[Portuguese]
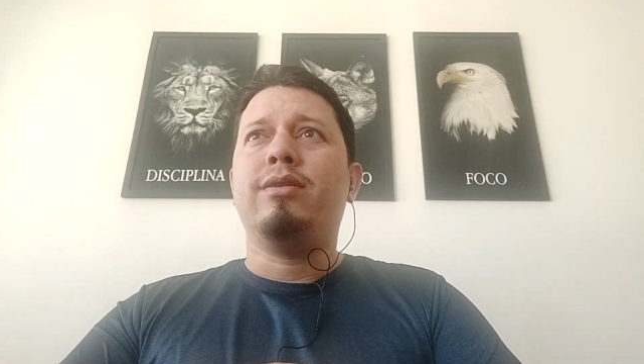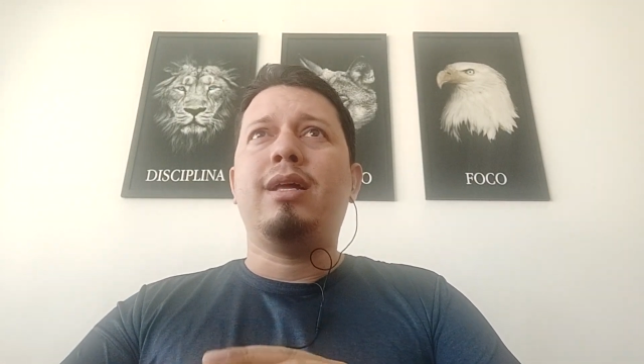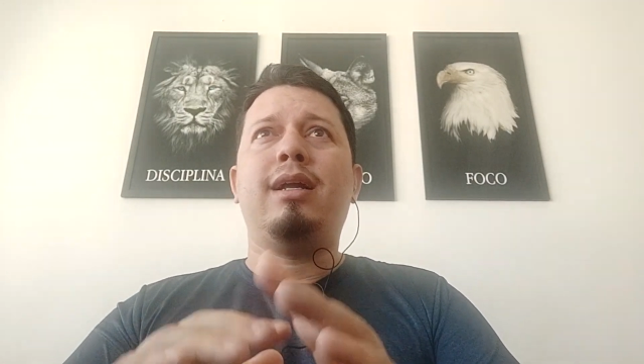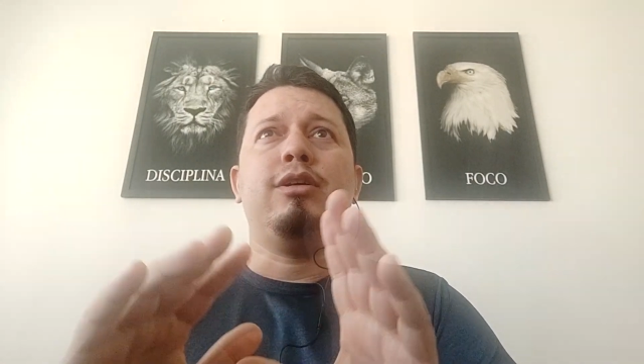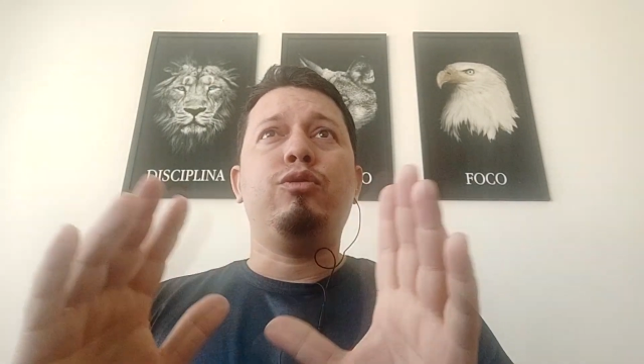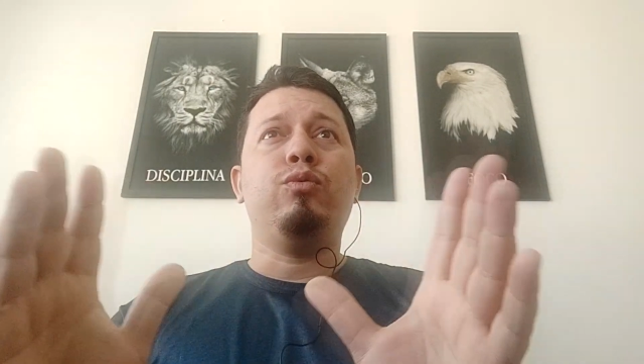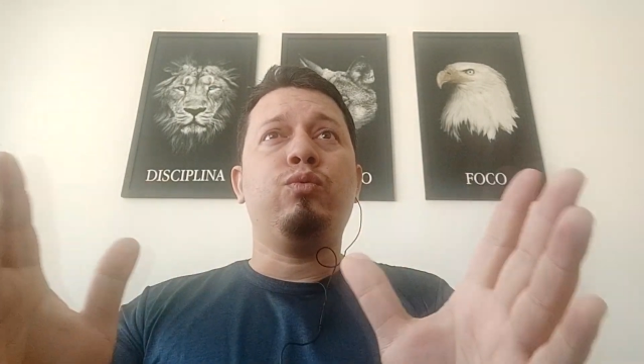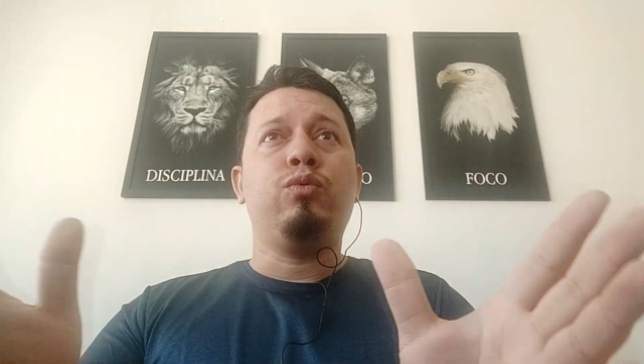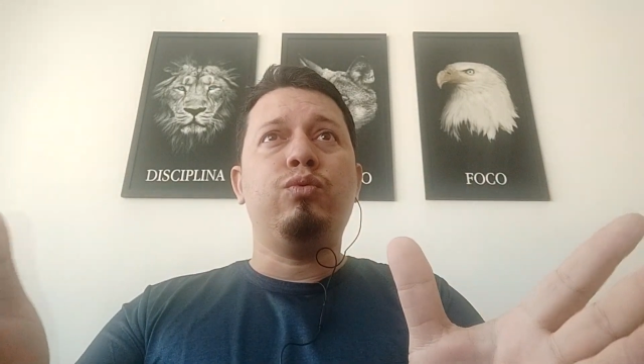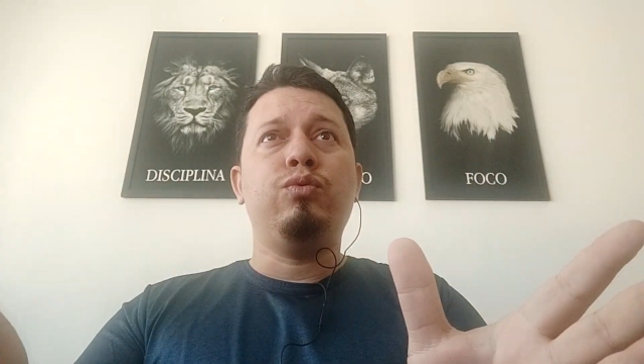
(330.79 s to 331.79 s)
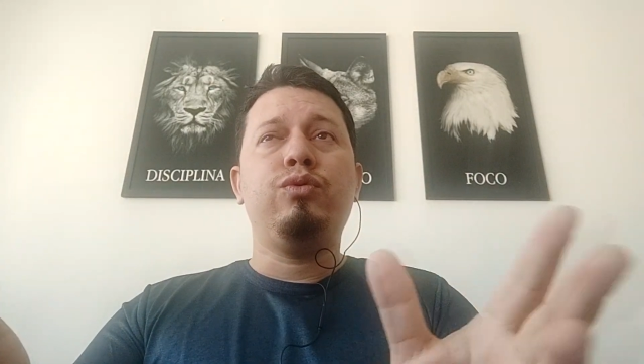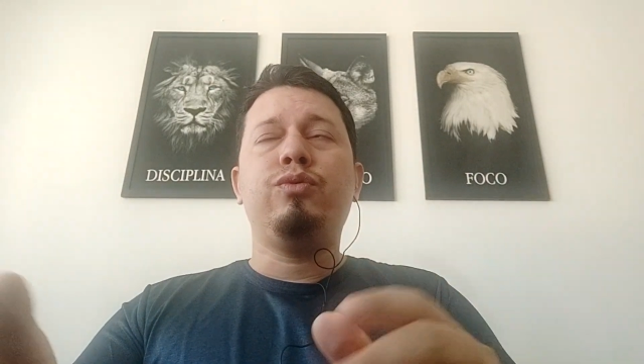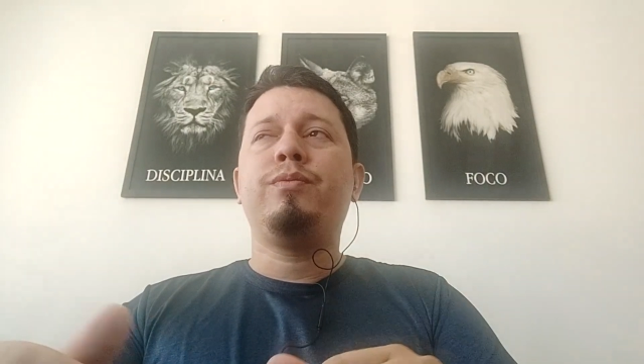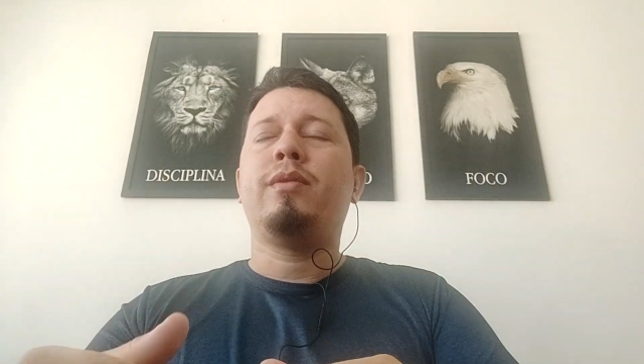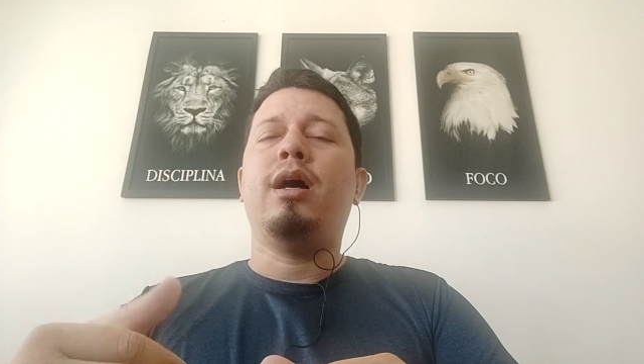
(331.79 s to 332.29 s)
está ali em um
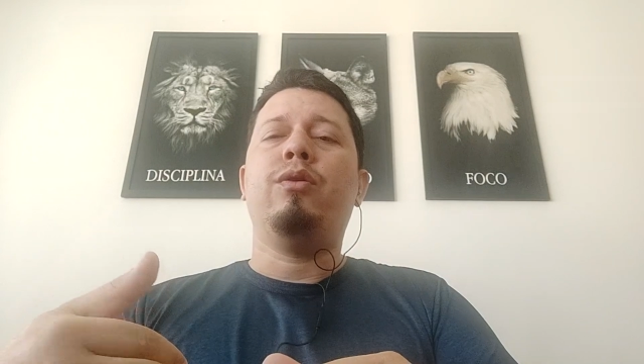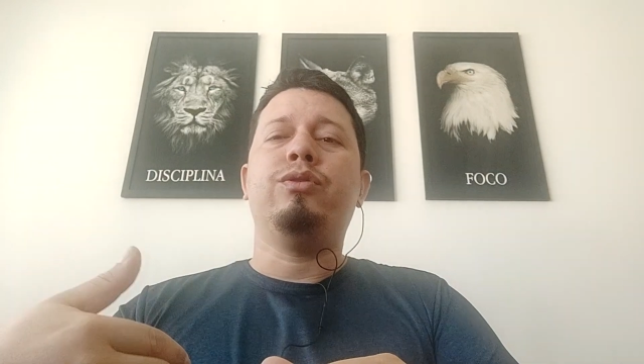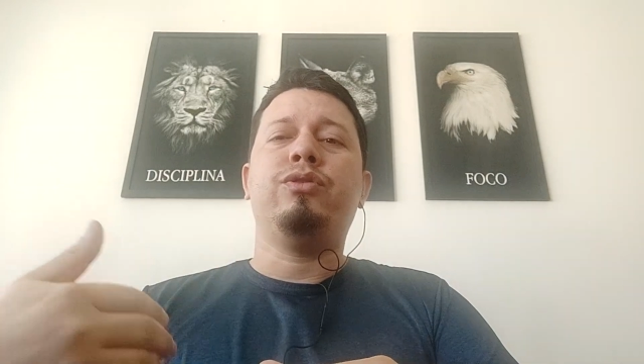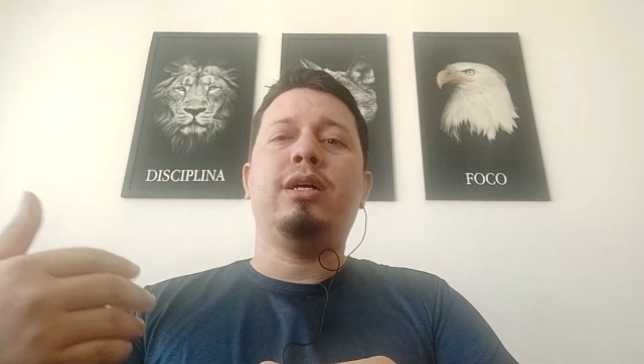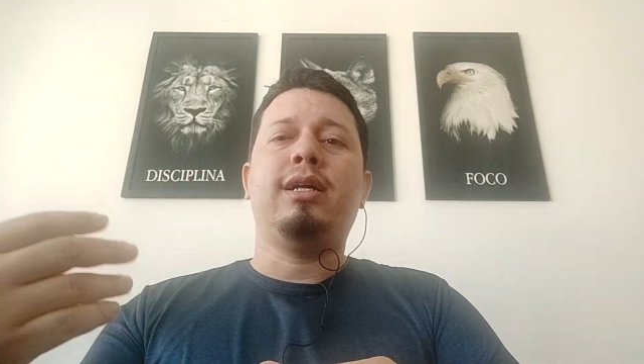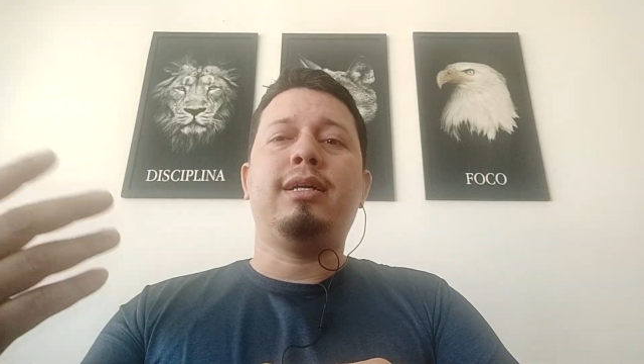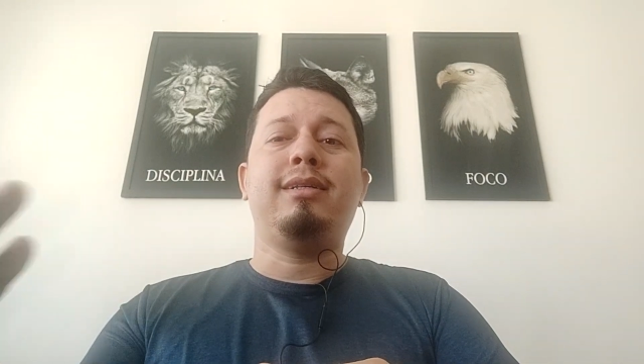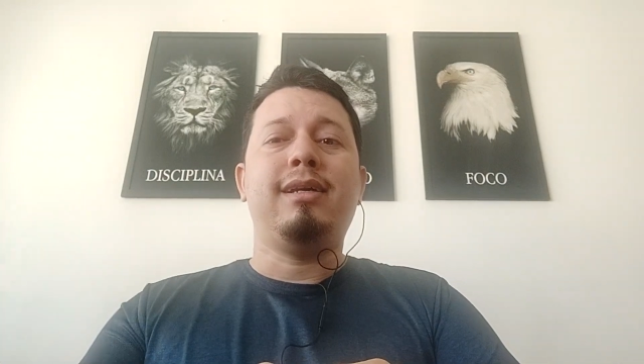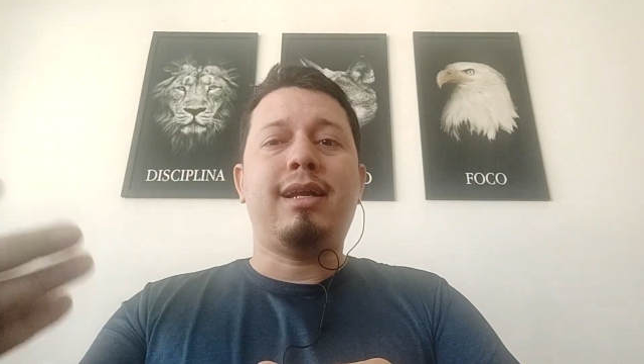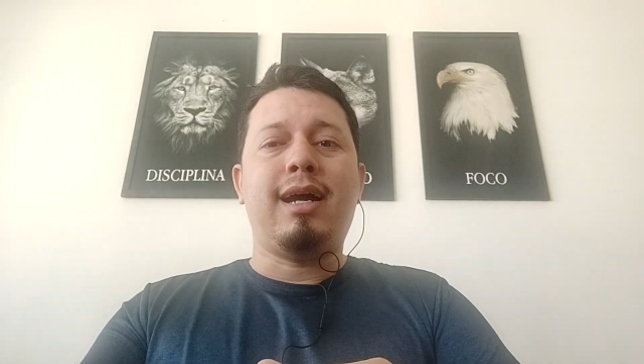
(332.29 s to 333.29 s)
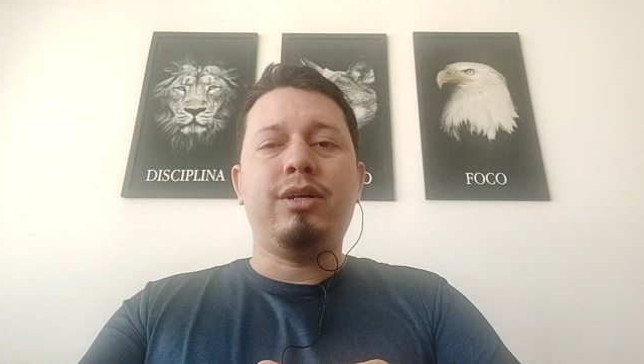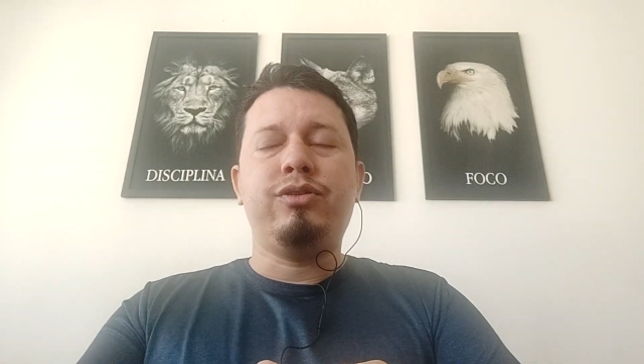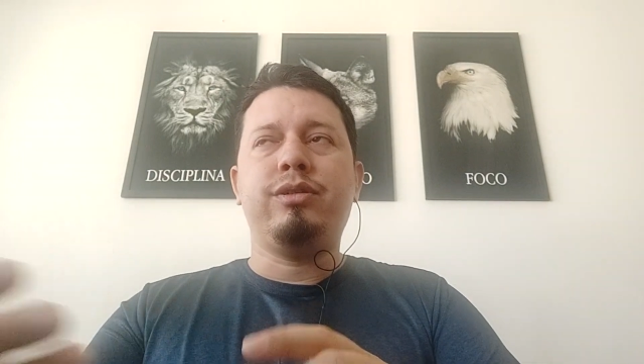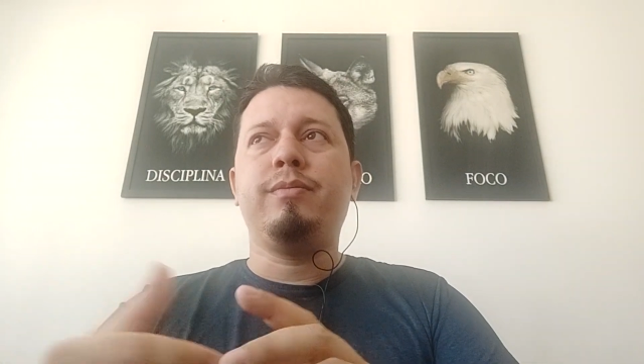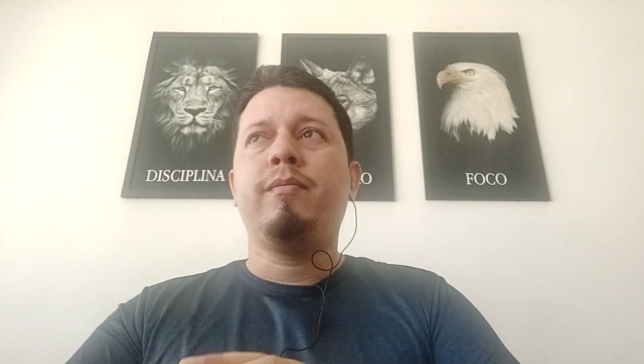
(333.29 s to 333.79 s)
túnel, onde ela
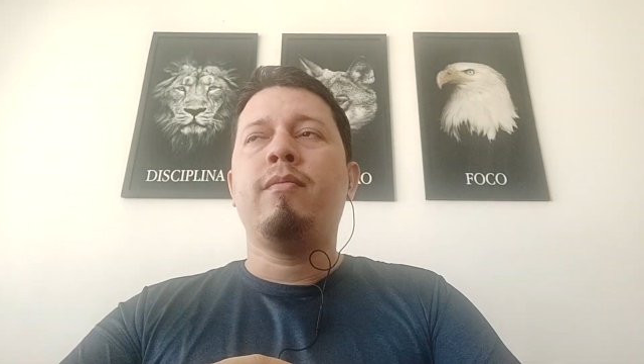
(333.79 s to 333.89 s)
interage